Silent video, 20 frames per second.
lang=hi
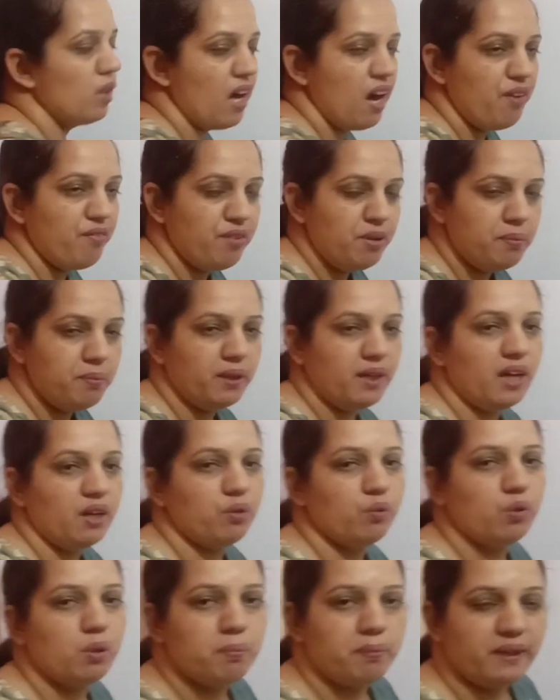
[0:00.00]
काफ़ी बड़ा
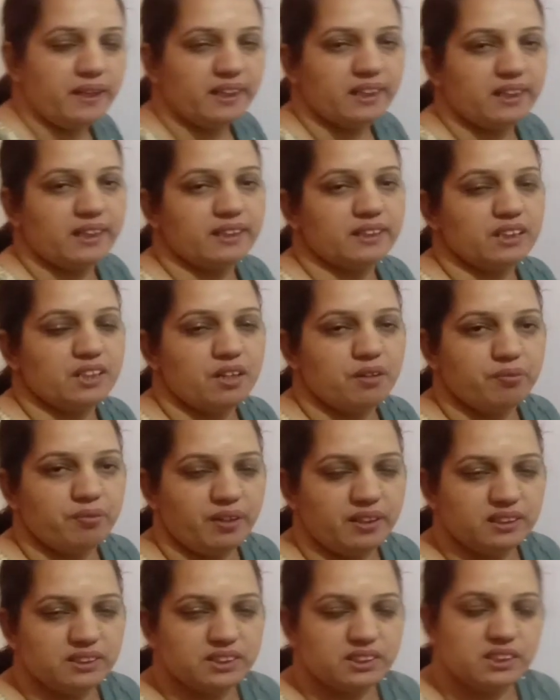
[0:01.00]
रोल प्ले करती है
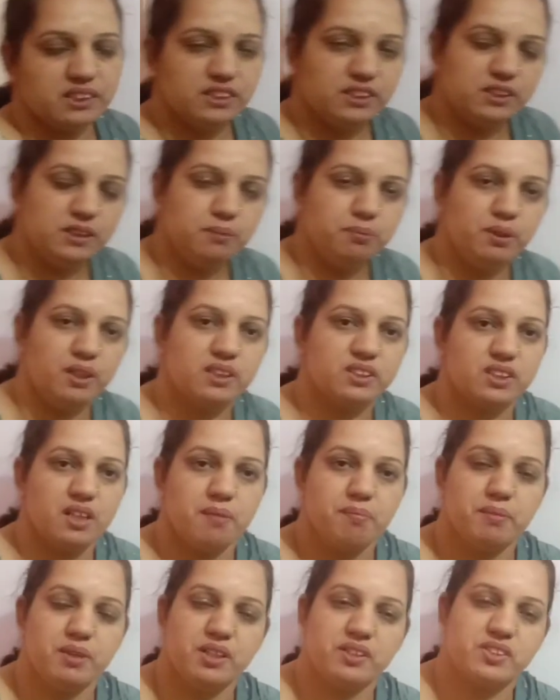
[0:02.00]
फ्रेंड्स किसी भी
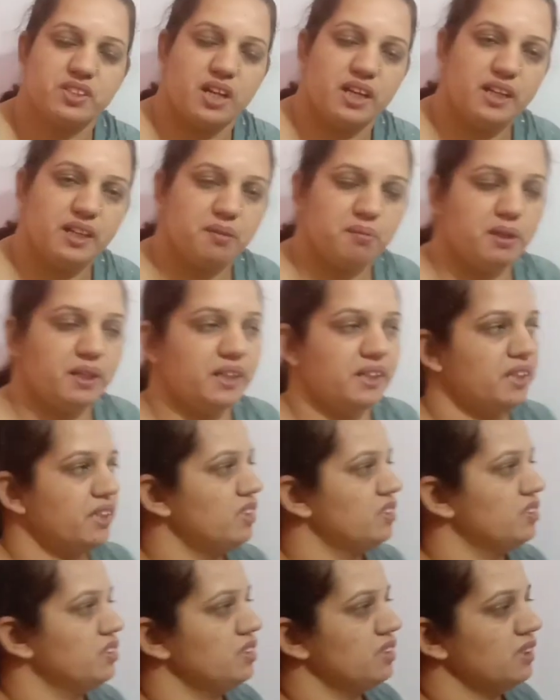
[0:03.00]
एग्ज़ाम में चाहे हमारा
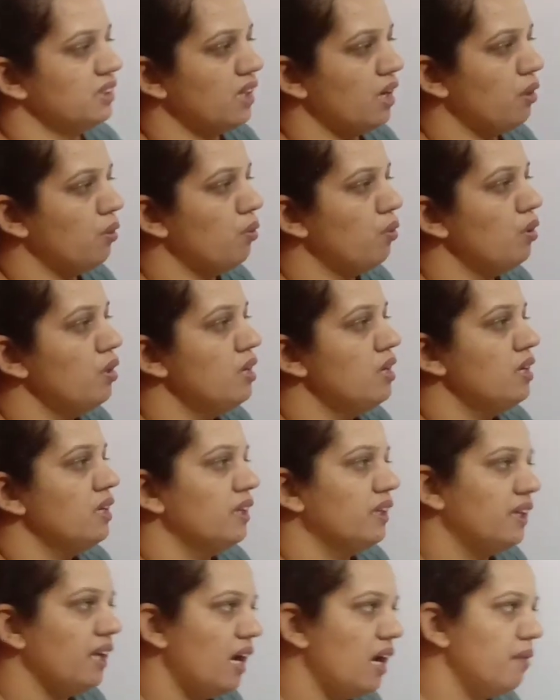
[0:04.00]
टी का हो
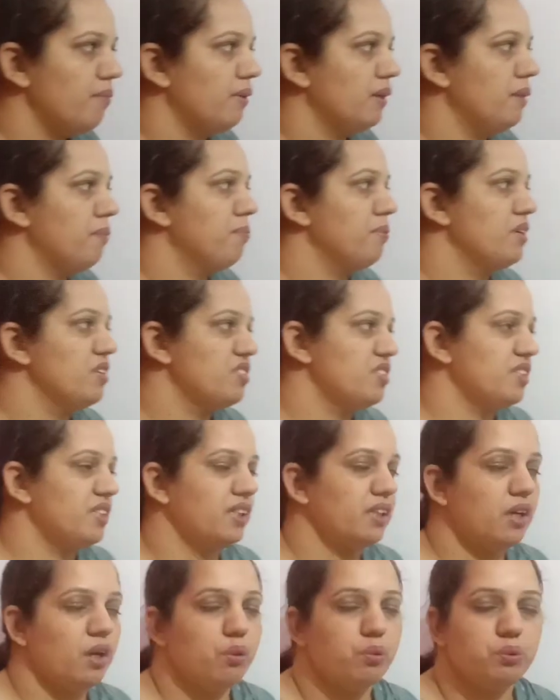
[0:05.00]
या हमारा
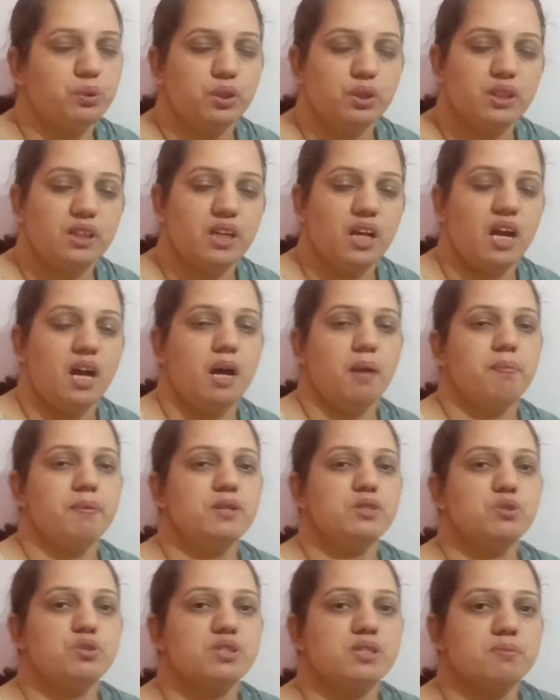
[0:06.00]
पी का हो तो यहाँ पे
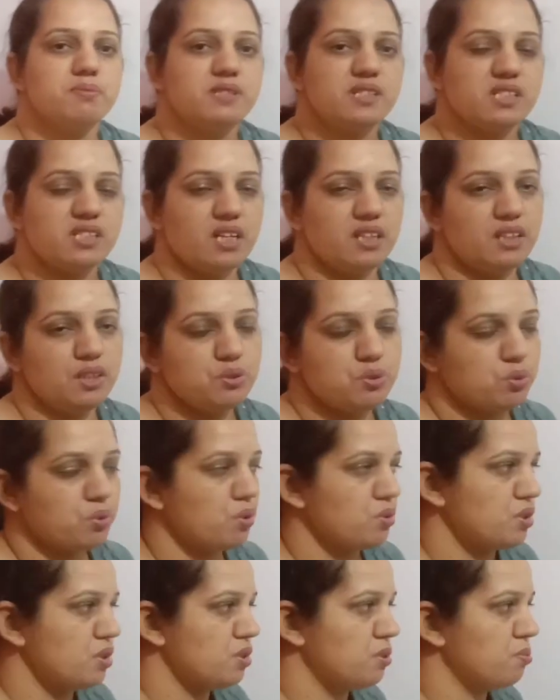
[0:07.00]
जो सबसे ज़्यादा जो
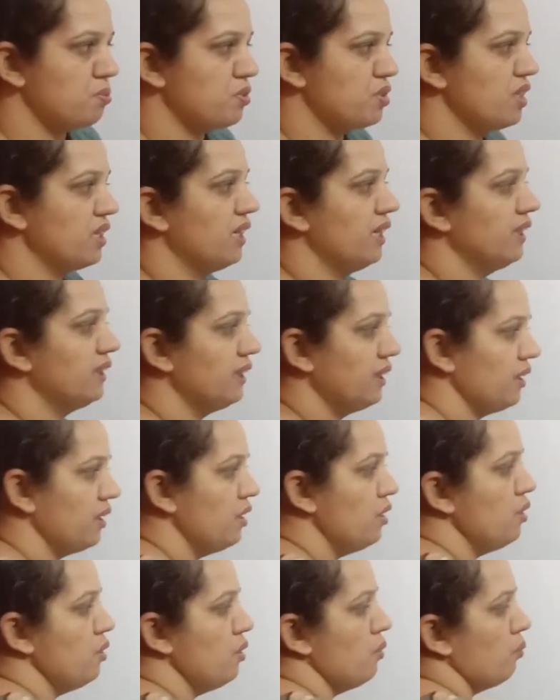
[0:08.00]
क्वेश्चन पूछे गए थे
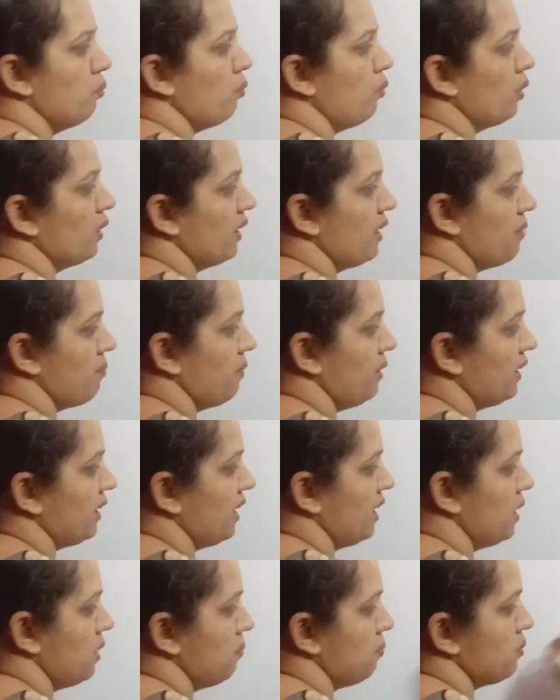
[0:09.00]
वो ग्रामर
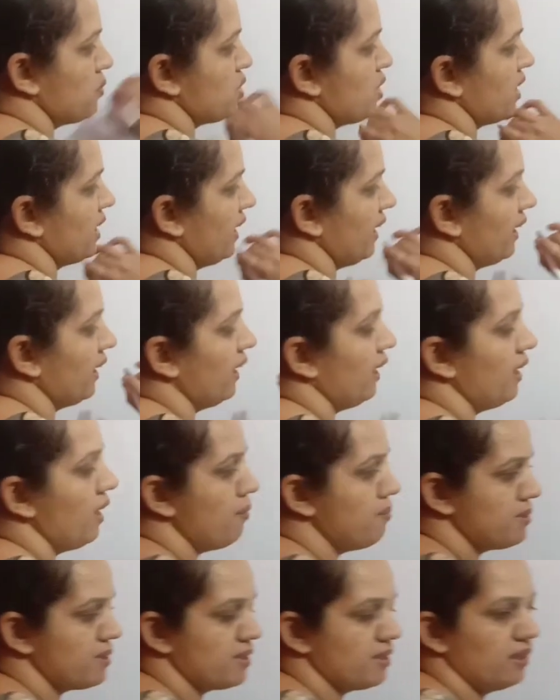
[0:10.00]
के ही पूछे गए हैं
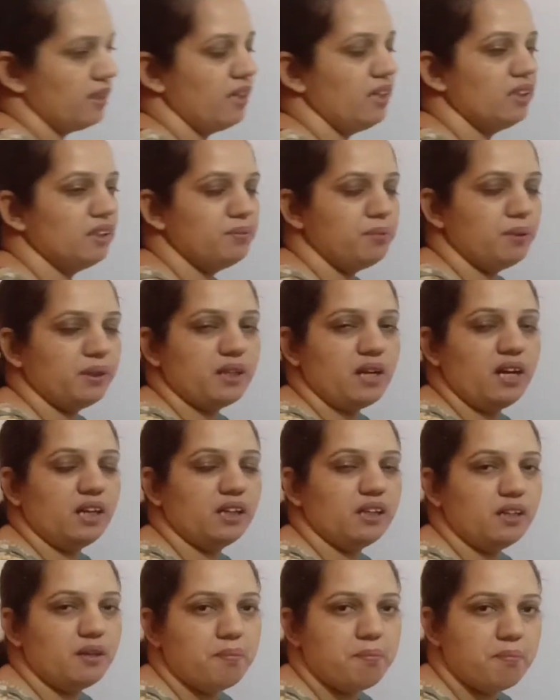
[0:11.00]
लगभग
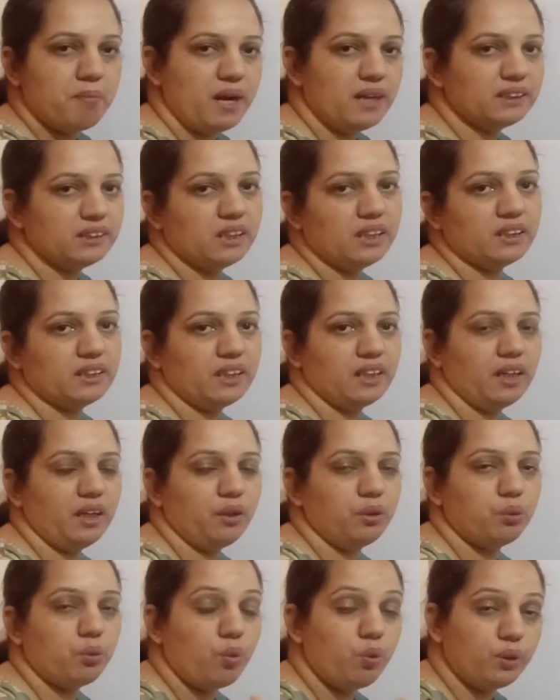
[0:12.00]
अगर हम बात करते
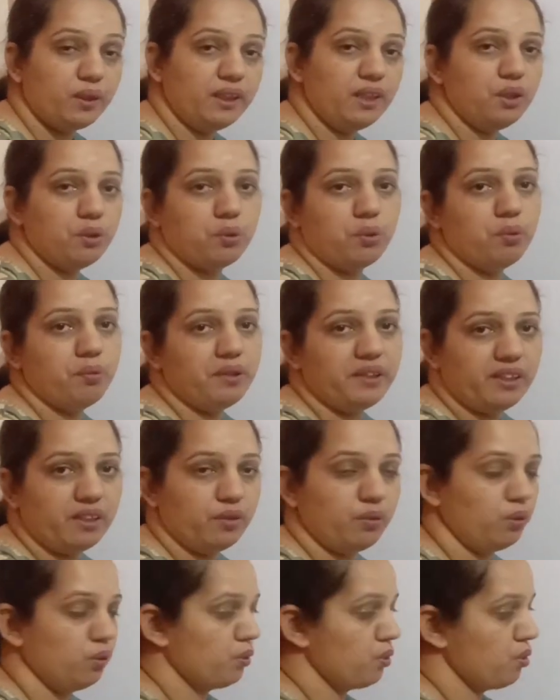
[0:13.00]
हैं टोटली
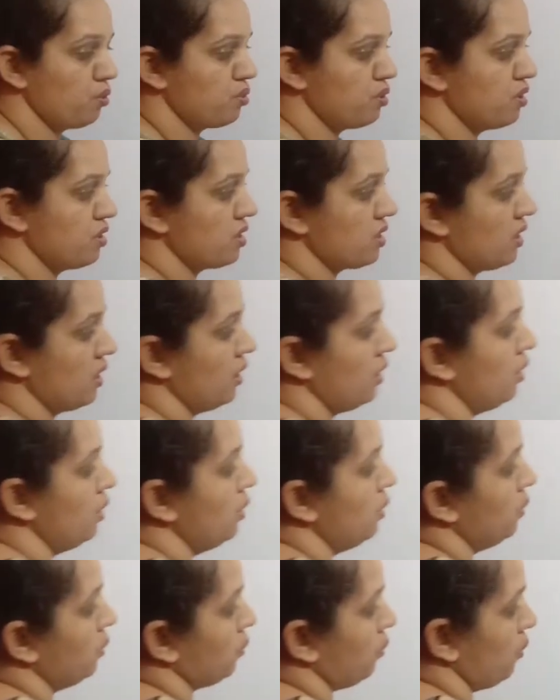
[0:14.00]
ओवरऑल क्वेश्चंस की
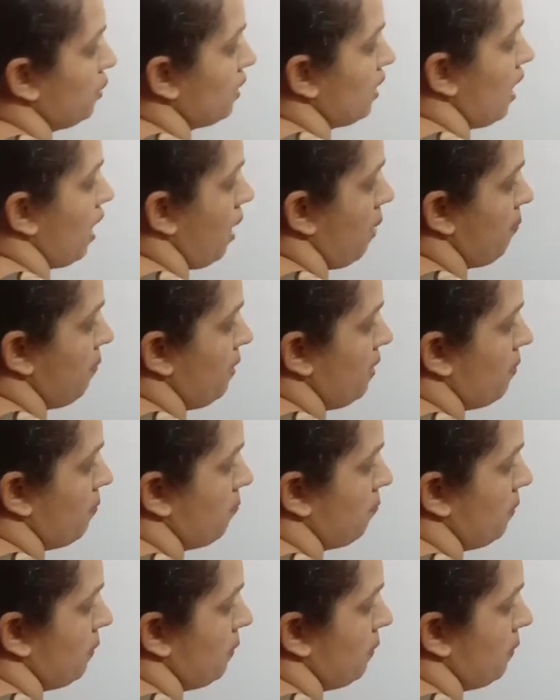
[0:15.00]
तो यहाँ पे हम